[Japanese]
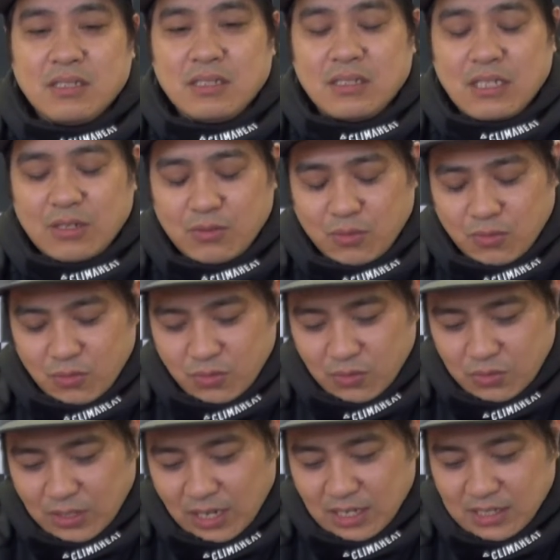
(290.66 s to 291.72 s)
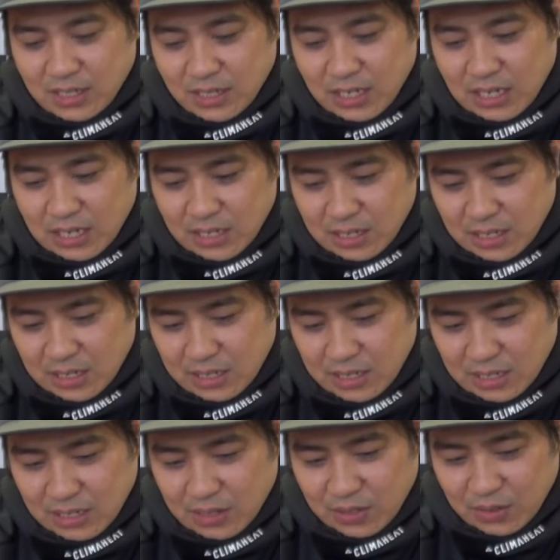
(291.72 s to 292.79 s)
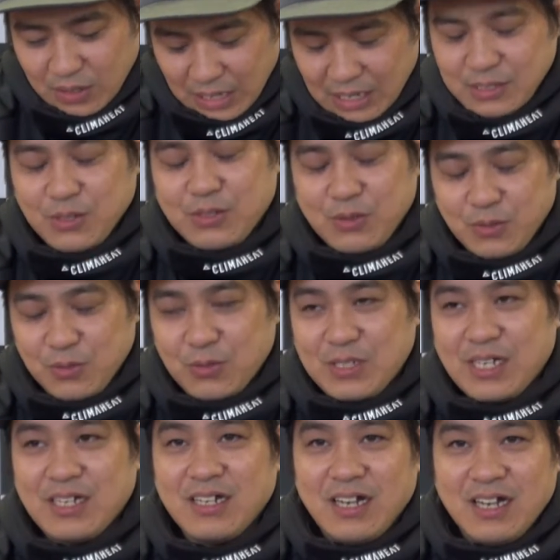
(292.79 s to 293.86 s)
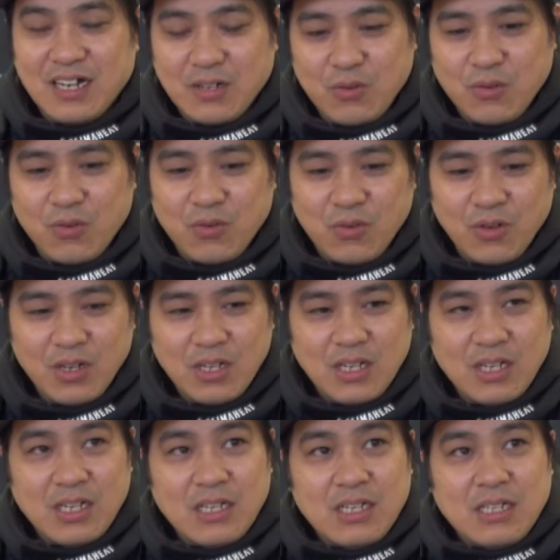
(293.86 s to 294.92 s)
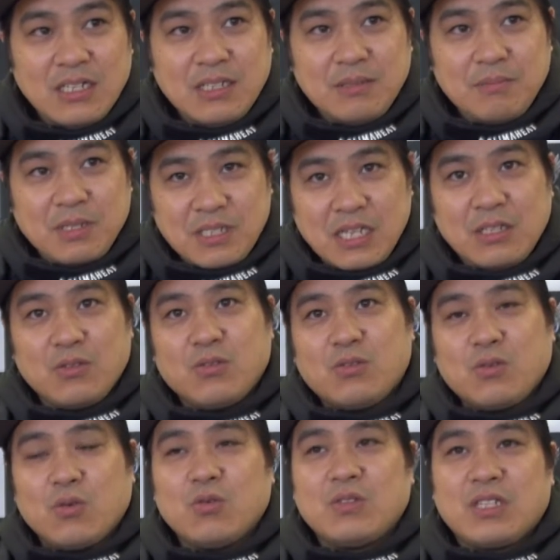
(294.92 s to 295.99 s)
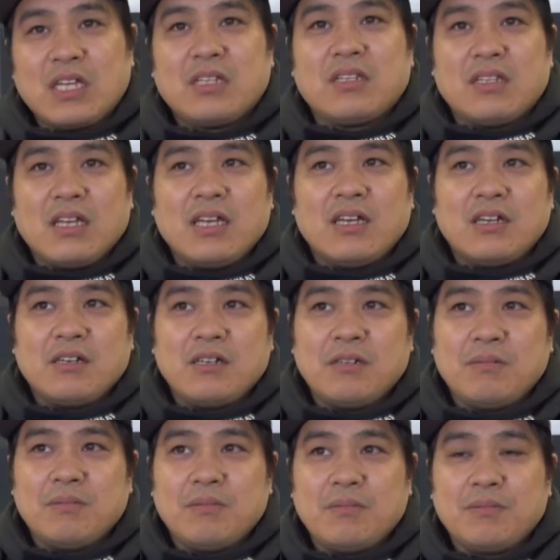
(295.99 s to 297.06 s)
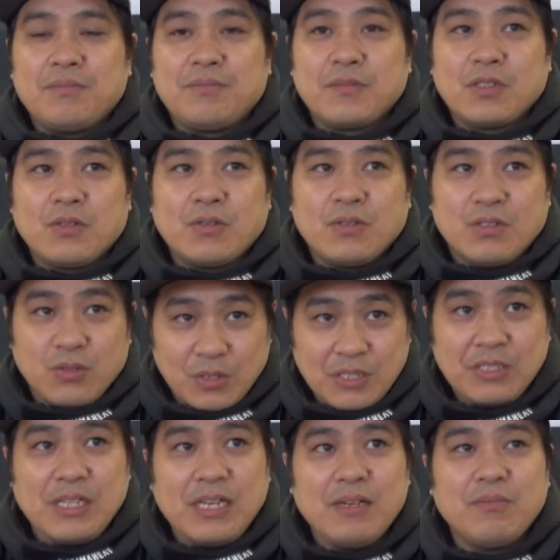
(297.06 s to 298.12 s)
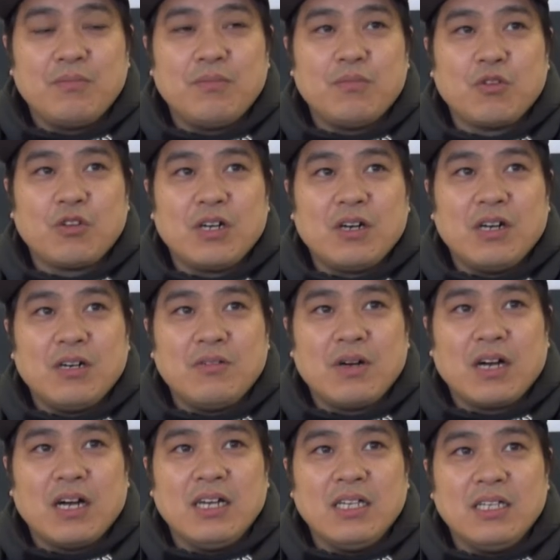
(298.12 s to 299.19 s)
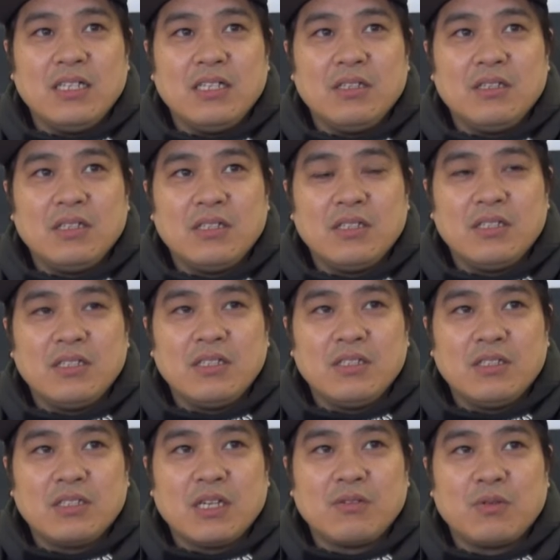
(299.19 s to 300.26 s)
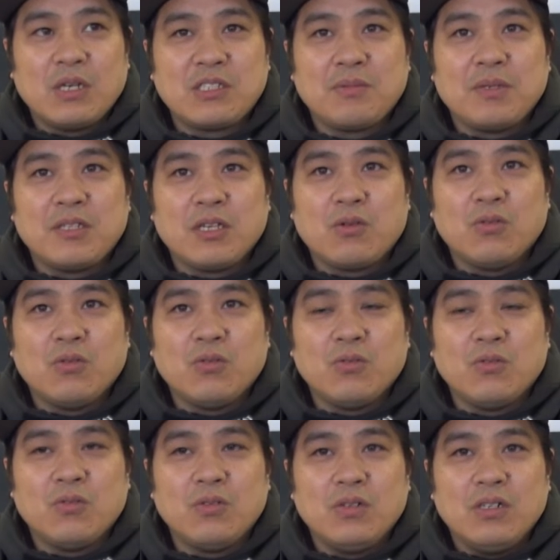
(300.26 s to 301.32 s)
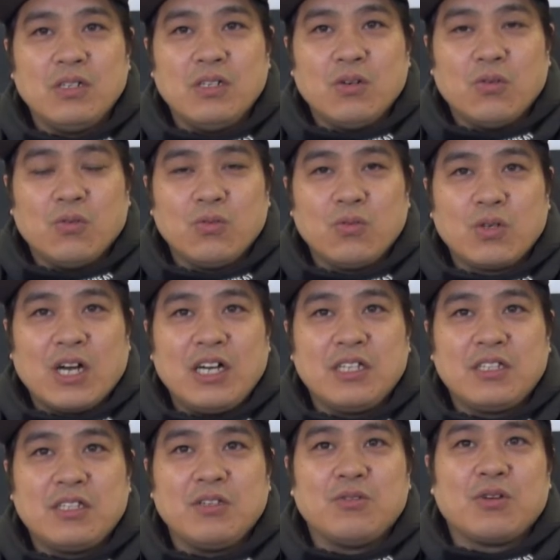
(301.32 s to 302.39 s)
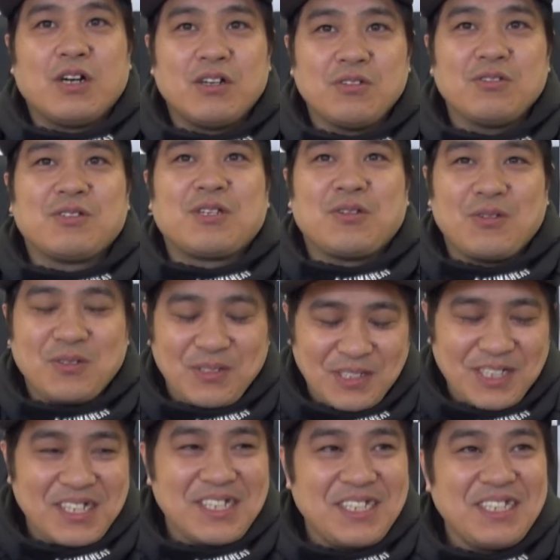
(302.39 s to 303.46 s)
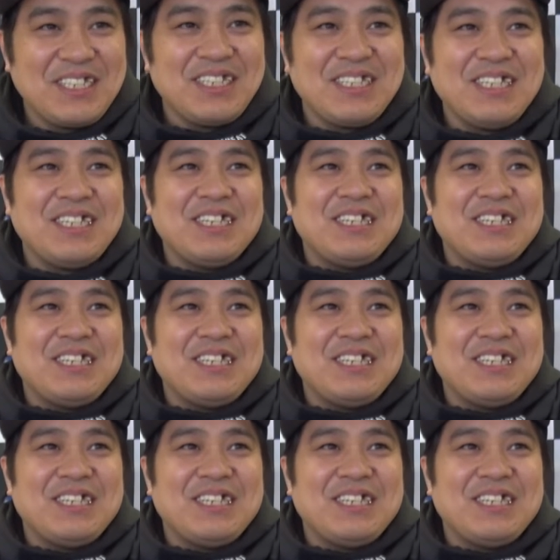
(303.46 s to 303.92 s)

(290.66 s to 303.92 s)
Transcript: ああのタカさんがあ小野高さん小野さんがこう、うん、まあ、先頭に立って古代地そうですね僕ら若いスタッフを集めてこう、うん、小野会っていうのがあるんですけど小野会、はい、こ